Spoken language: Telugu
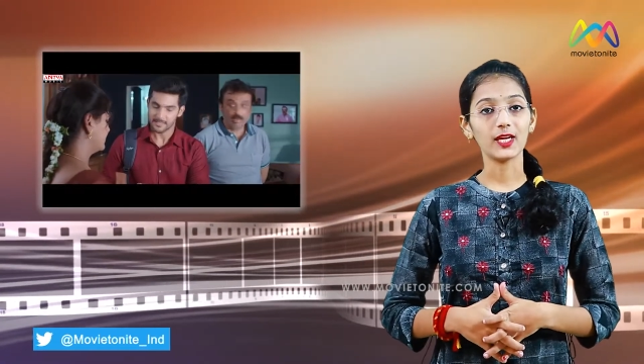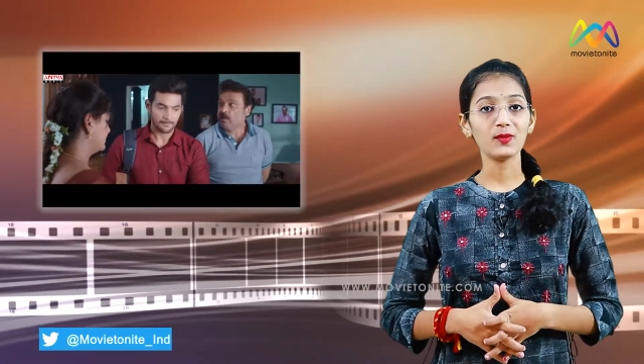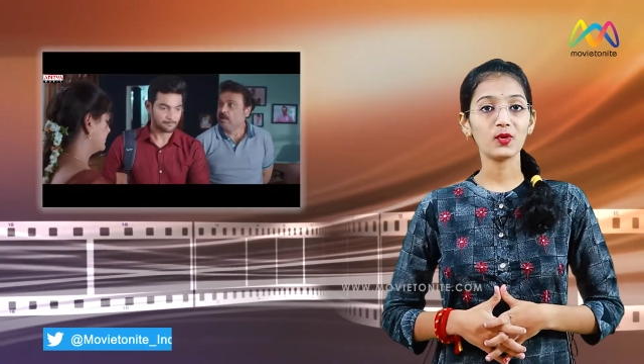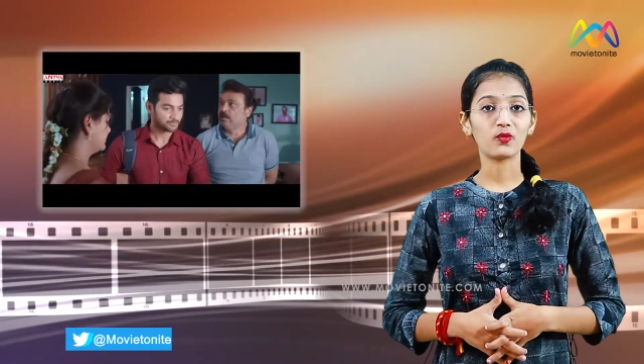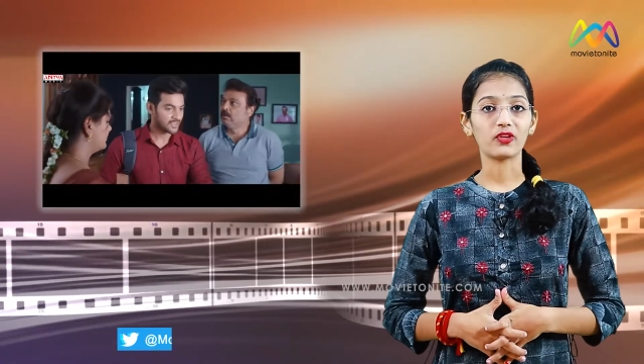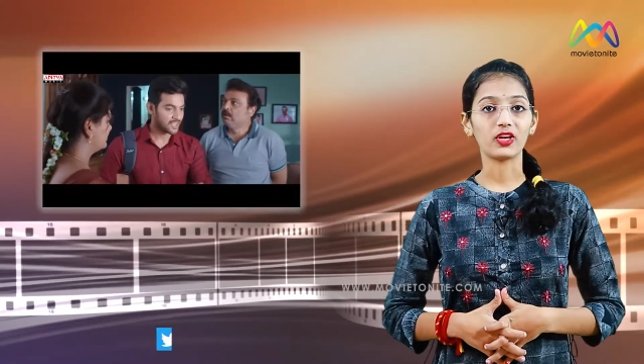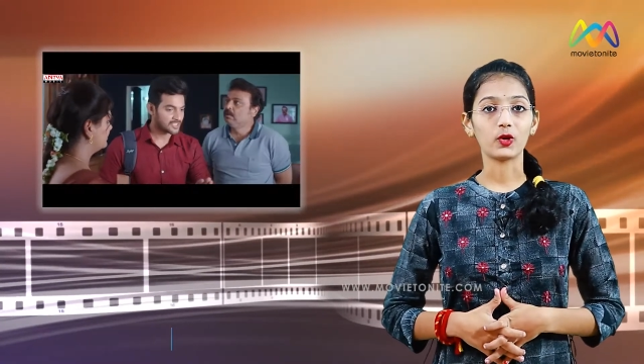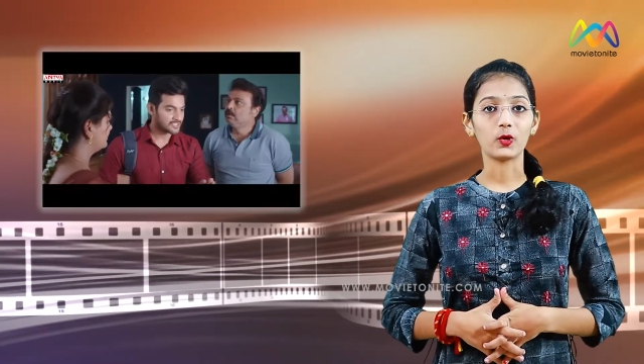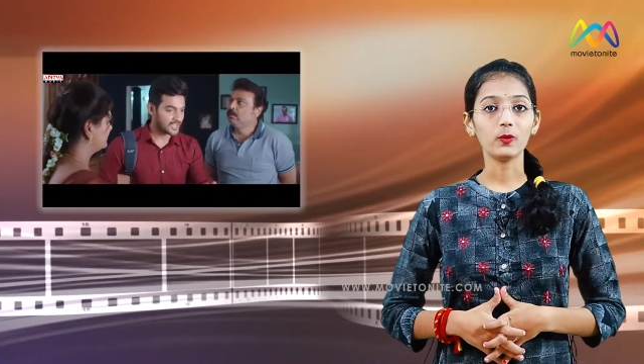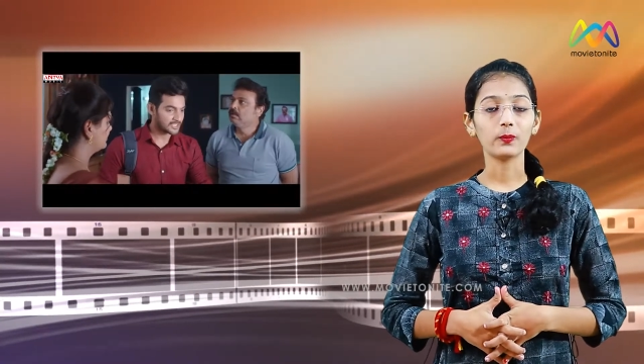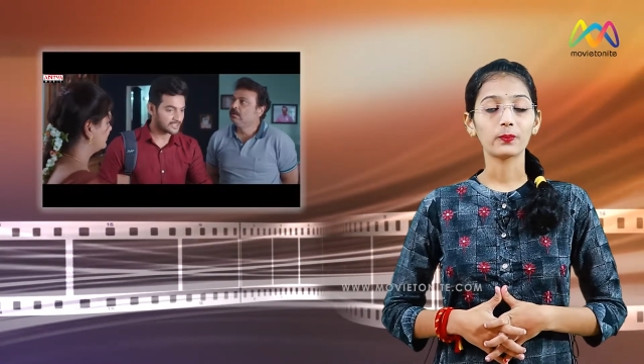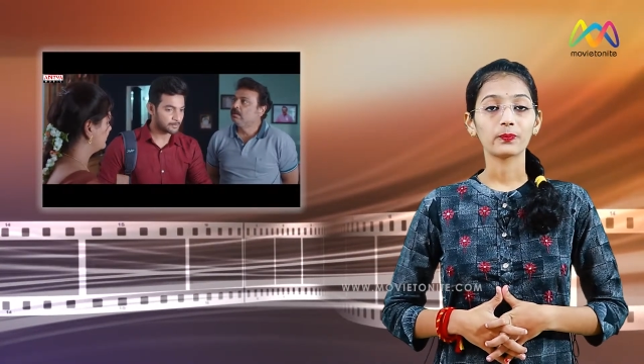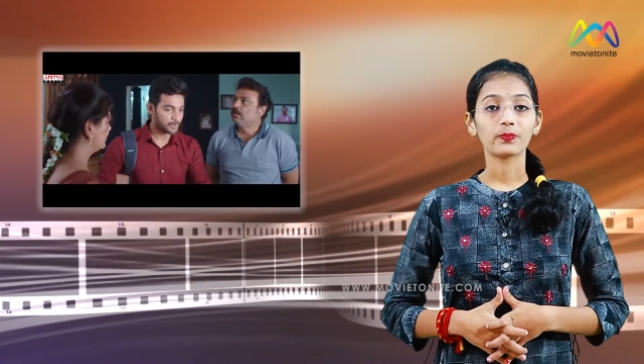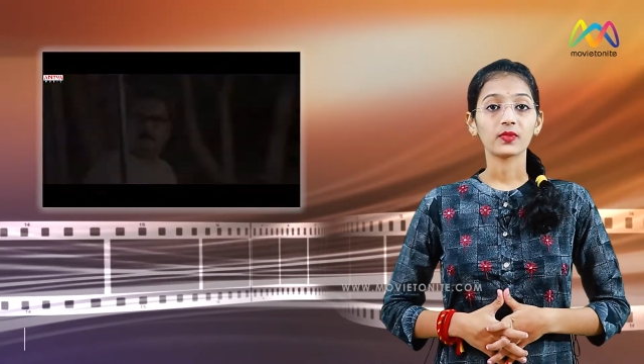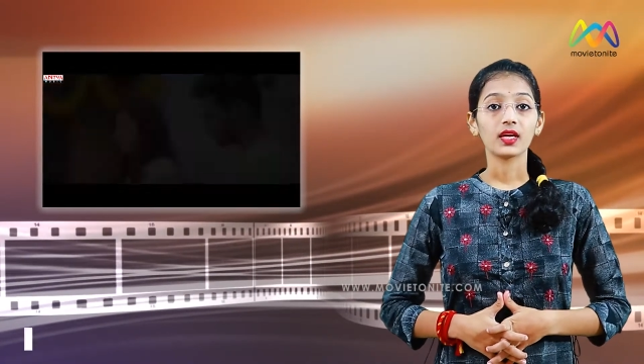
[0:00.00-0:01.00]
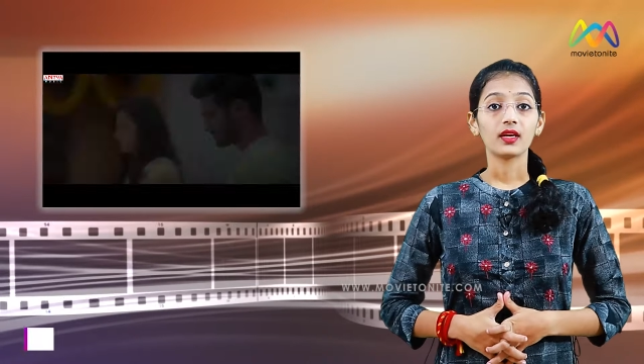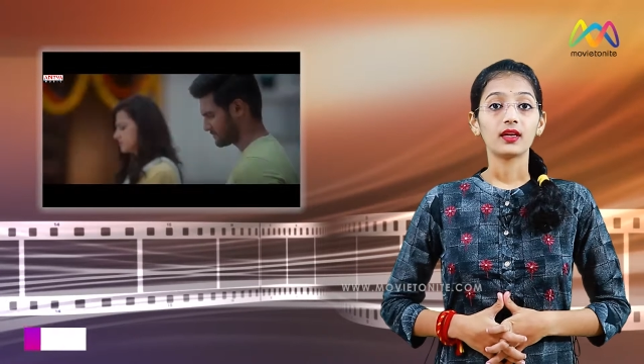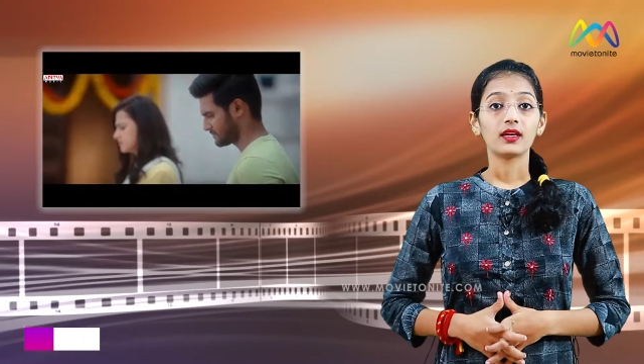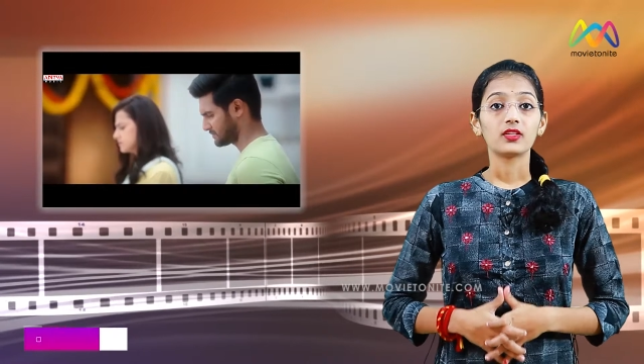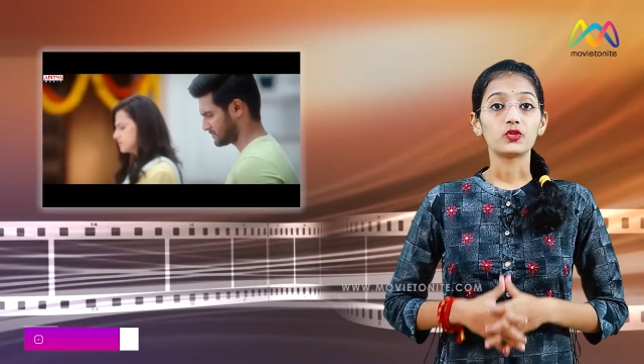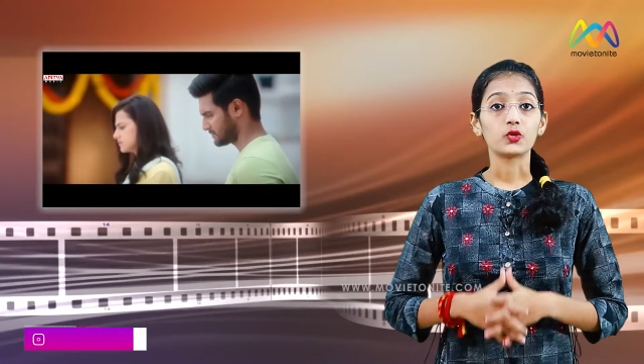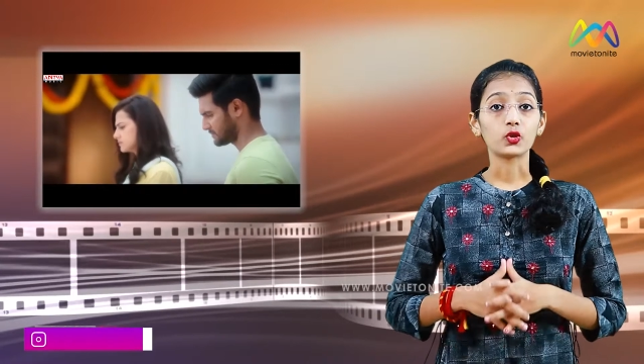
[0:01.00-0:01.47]
ఈ మూవీలో
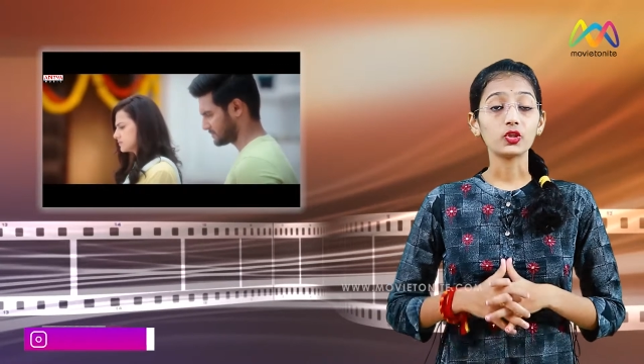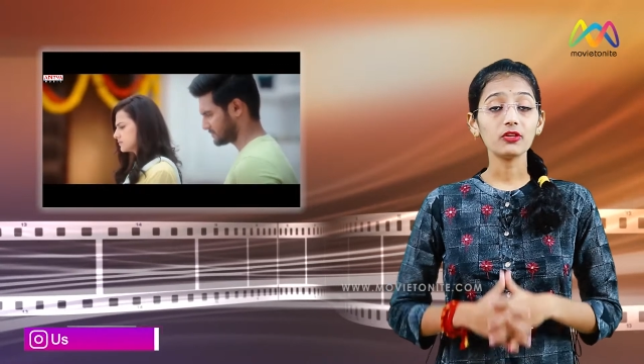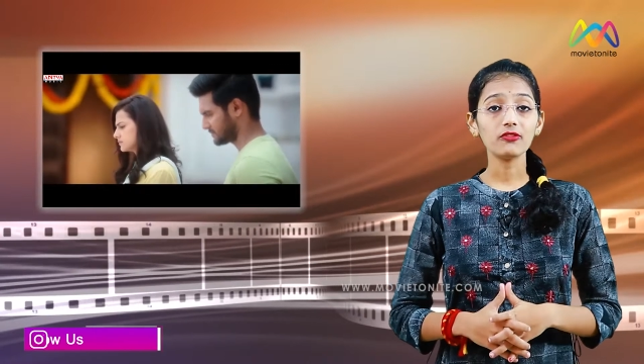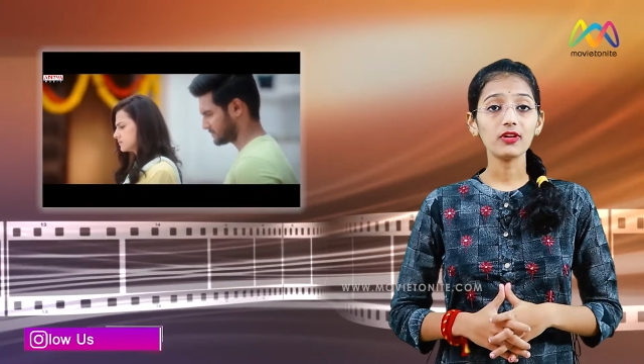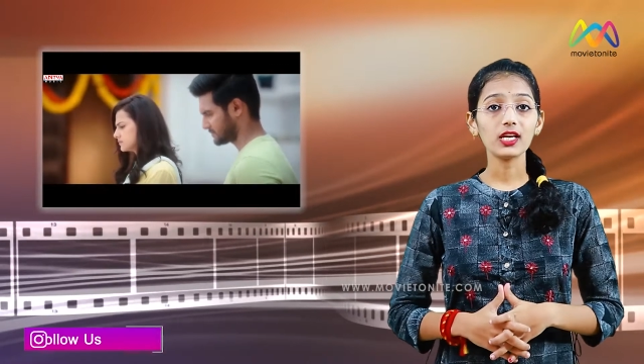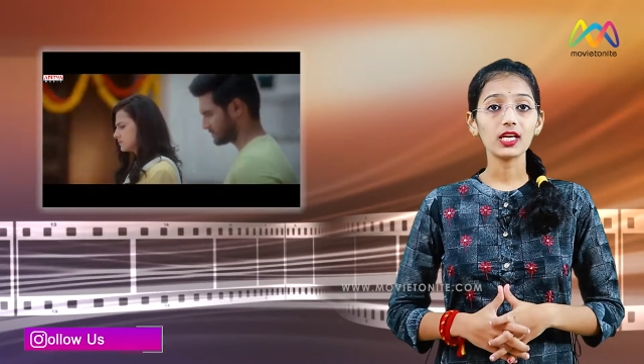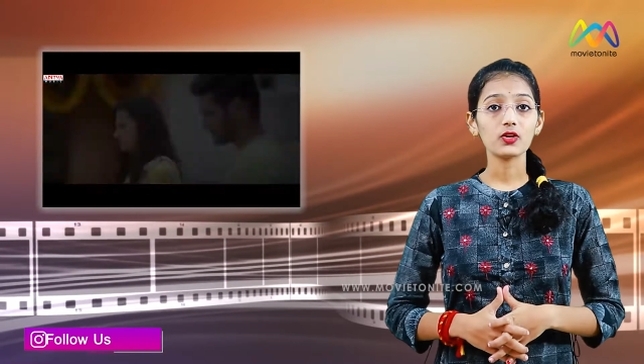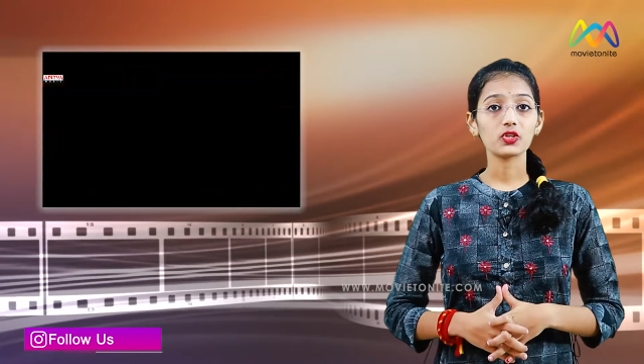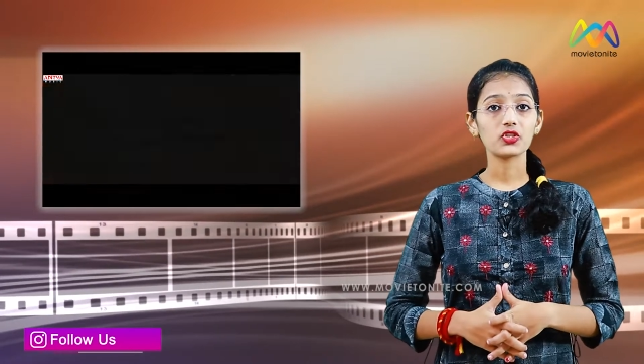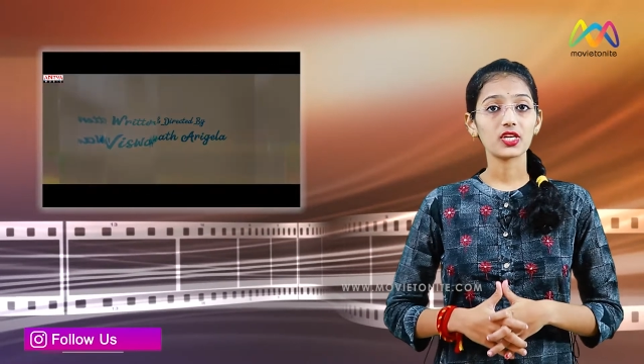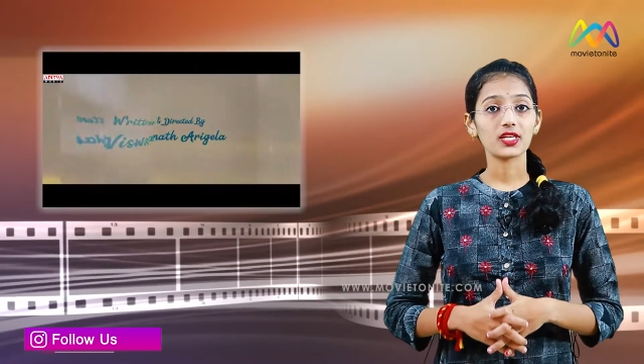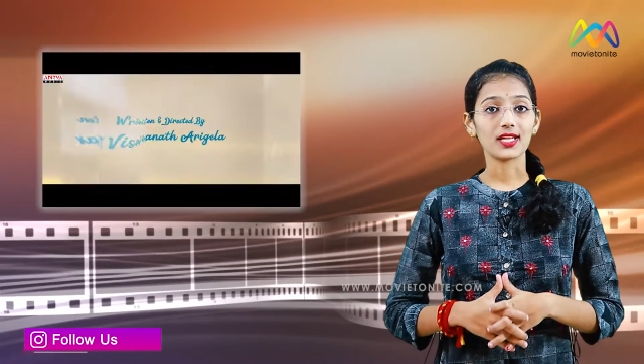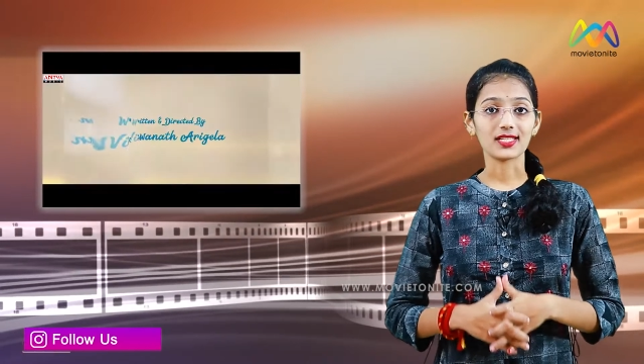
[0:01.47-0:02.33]
జూదం వల్ల వచ్చే